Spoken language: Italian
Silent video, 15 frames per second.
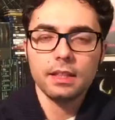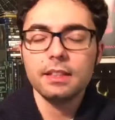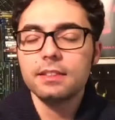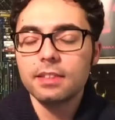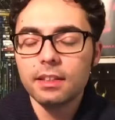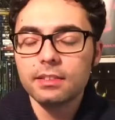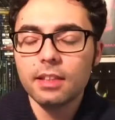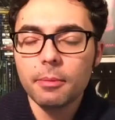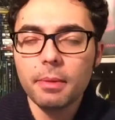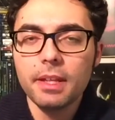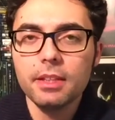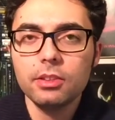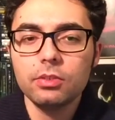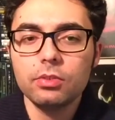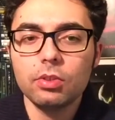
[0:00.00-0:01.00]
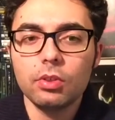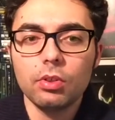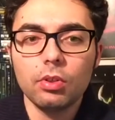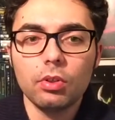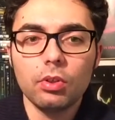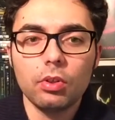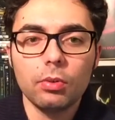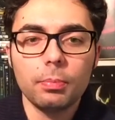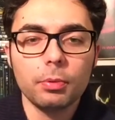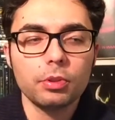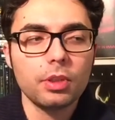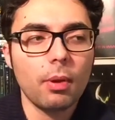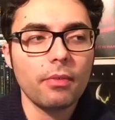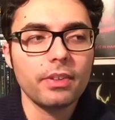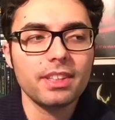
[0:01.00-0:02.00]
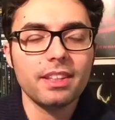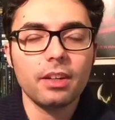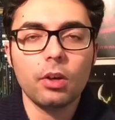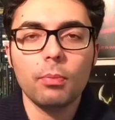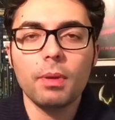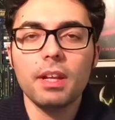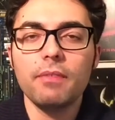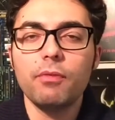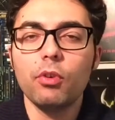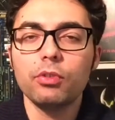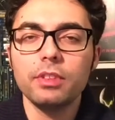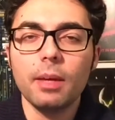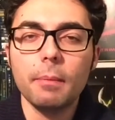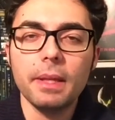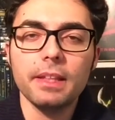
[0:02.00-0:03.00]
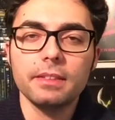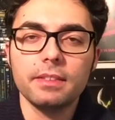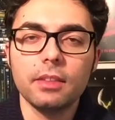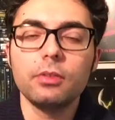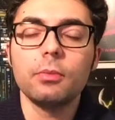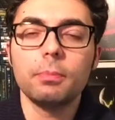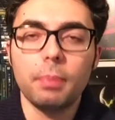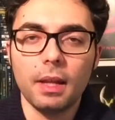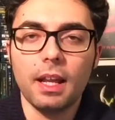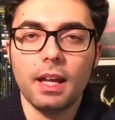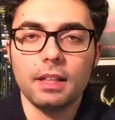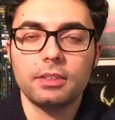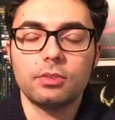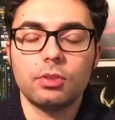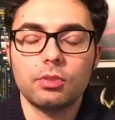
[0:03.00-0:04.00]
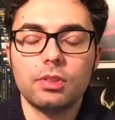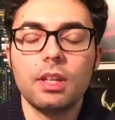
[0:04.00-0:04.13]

Il trattamento lo possiamo vedere come le fondamenta di un palazzo.